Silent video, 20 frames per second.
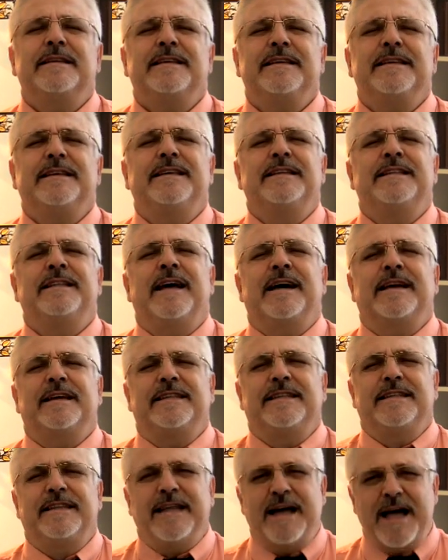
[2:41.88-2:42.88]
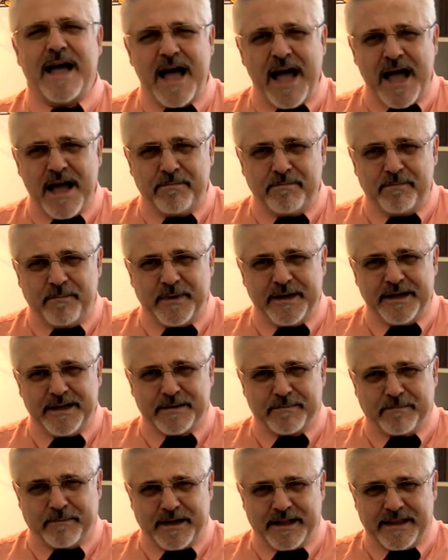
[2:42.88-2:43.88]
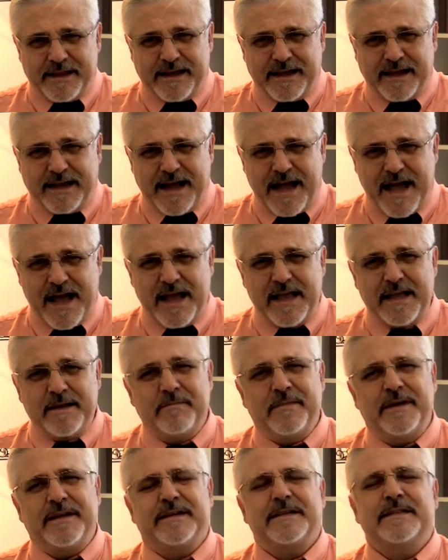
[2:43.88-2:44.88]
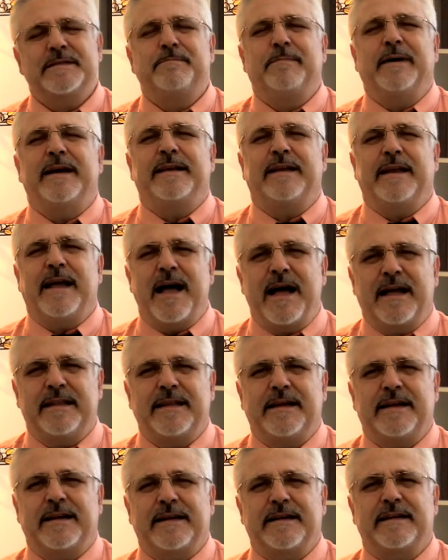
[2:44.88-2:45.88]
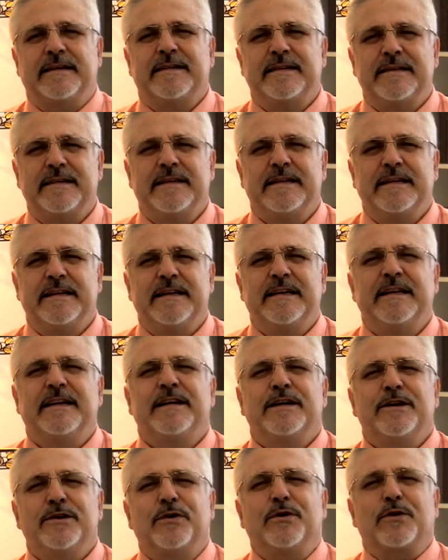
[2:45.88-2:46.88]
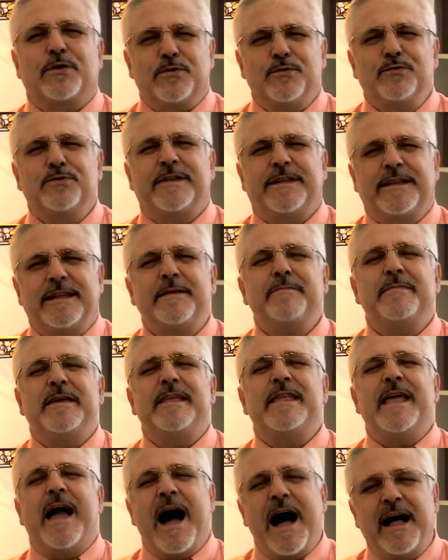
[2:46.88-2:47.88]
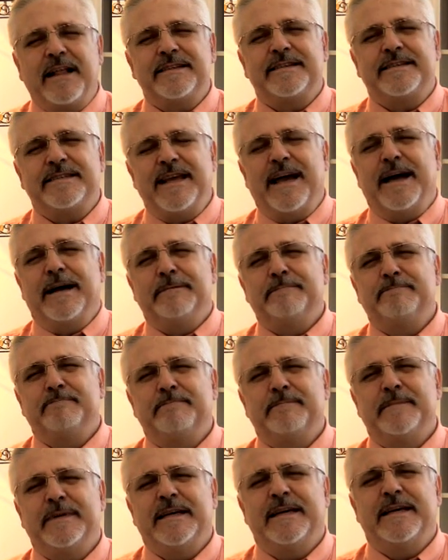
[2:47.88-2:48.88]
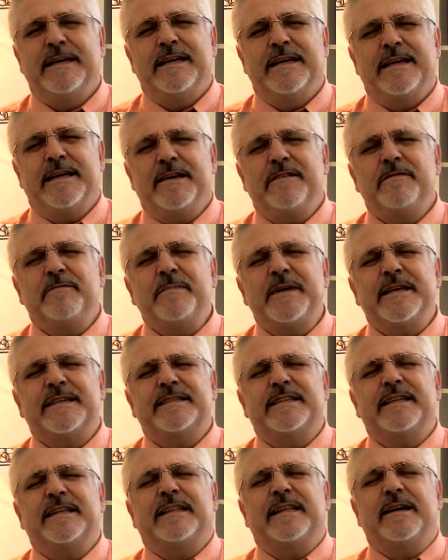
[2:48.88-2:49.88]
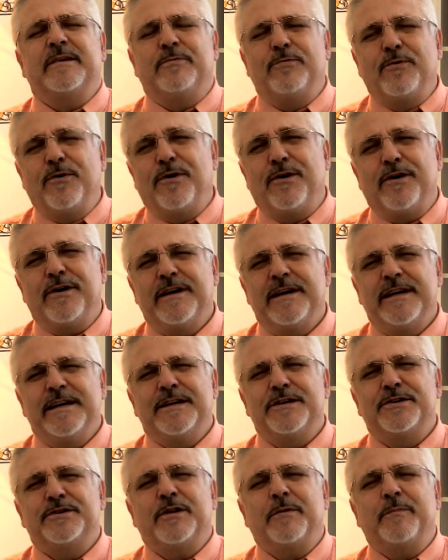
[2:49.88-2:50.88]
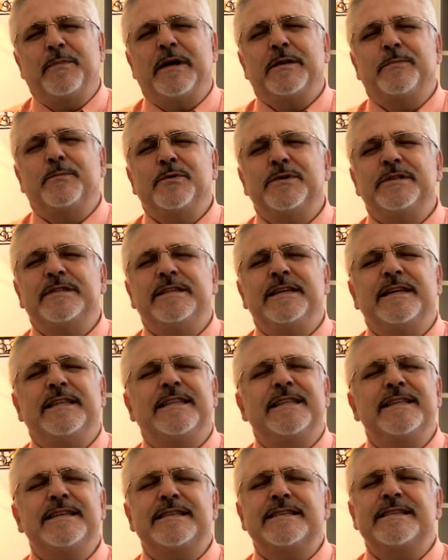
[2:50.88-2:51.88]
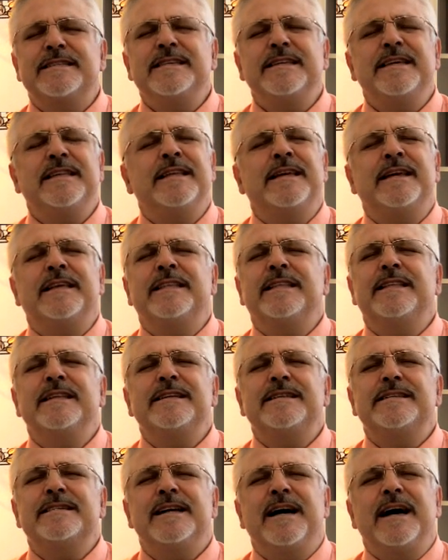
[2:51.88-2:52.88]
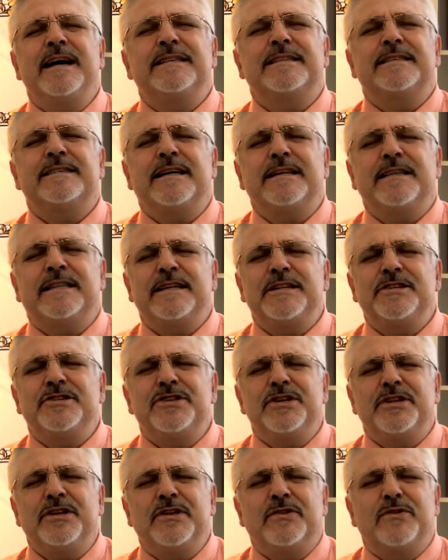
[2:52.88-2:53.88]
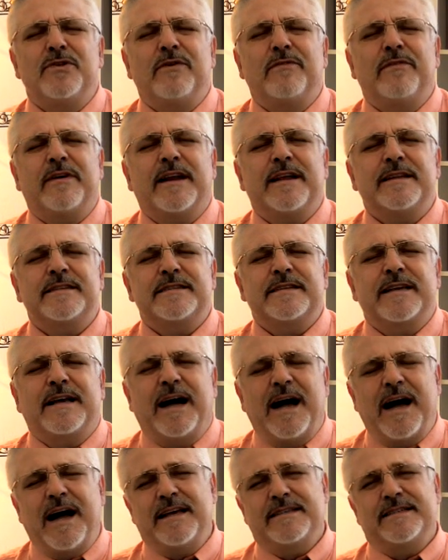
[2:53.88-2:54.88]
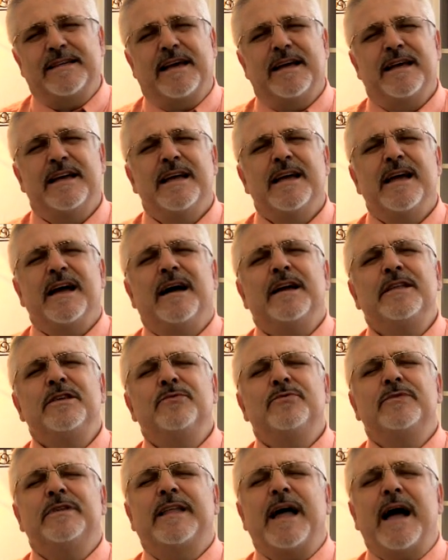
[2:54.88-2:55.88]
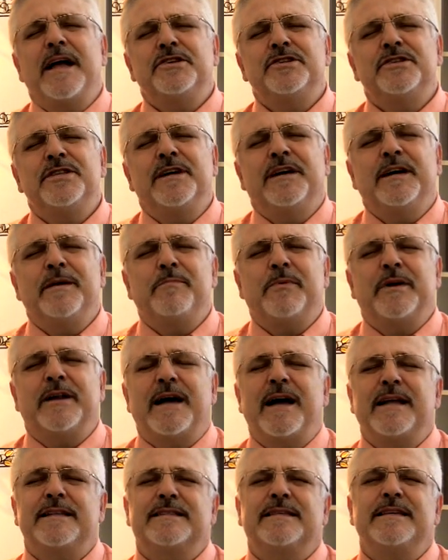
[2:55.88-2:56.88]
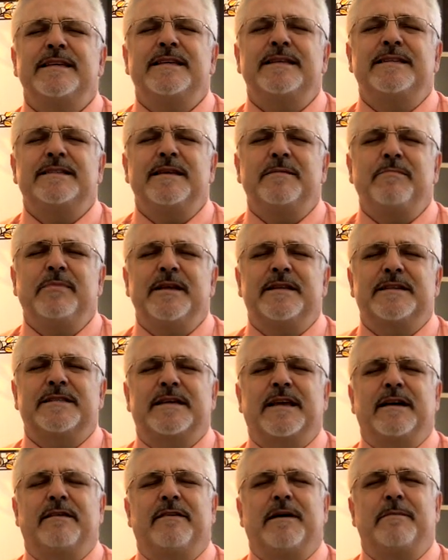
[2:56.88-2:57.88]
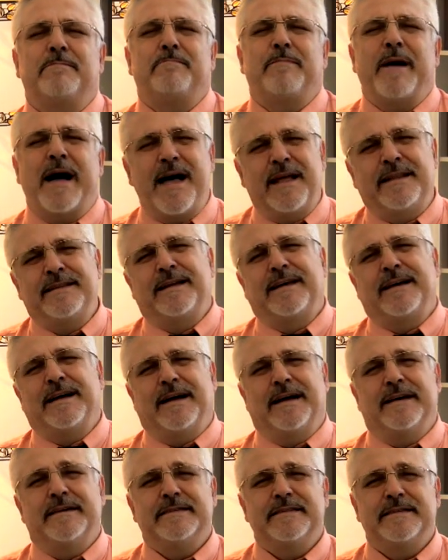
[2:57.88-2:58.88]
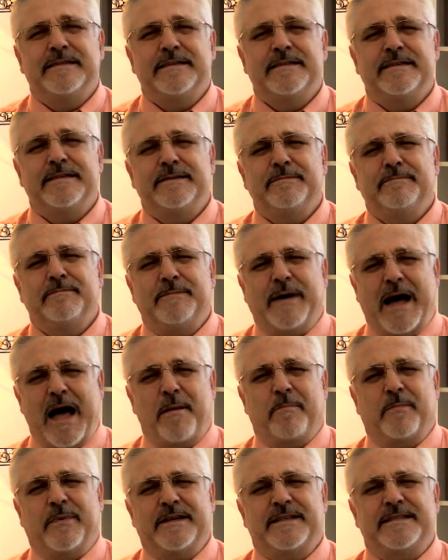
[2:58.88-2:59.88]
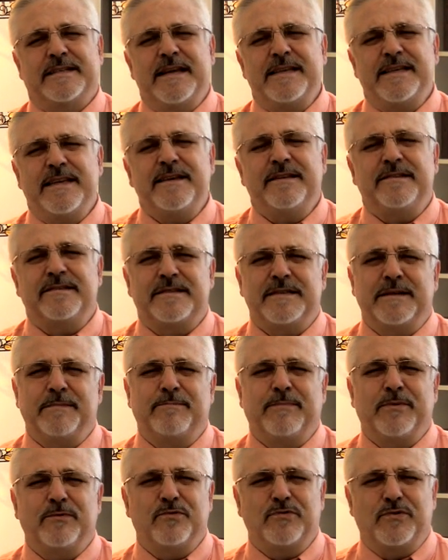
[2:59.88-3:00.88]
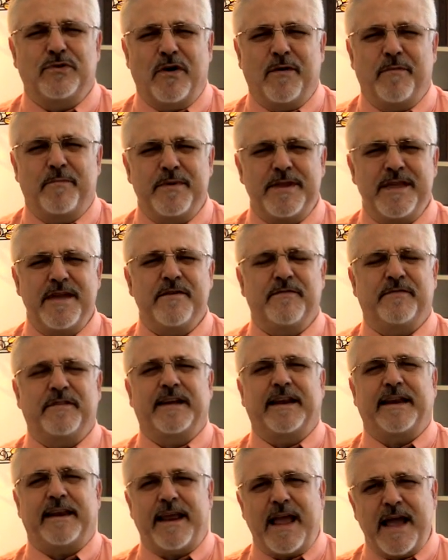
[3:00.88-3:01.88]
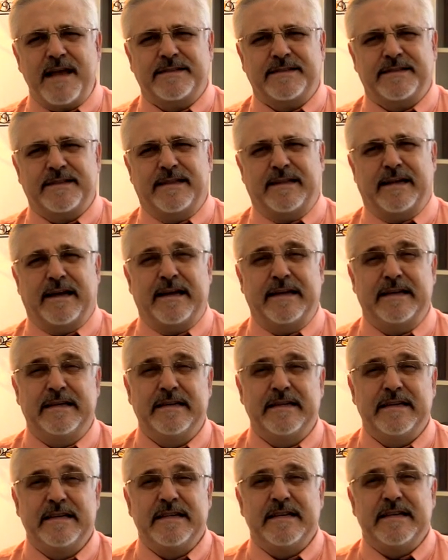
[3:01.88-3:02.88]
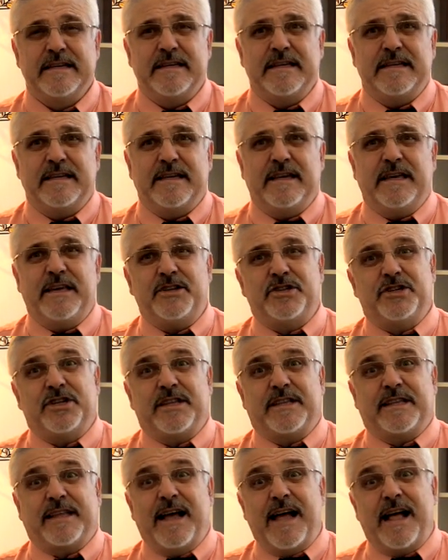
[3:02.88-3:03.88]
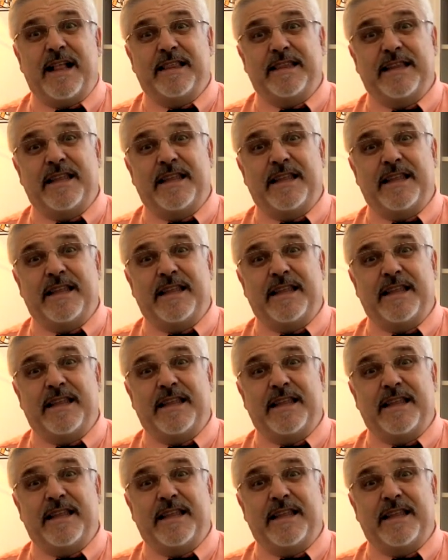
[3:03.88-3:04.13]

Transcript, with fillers: Иногда предполагаемый распорядок круто менялся, и вместо того, чтобы отпустить нас с Ниной отдышаться от очередного рассказа о неудачных операциях Сибирского банка, папа садился поудобнее в кресло и читал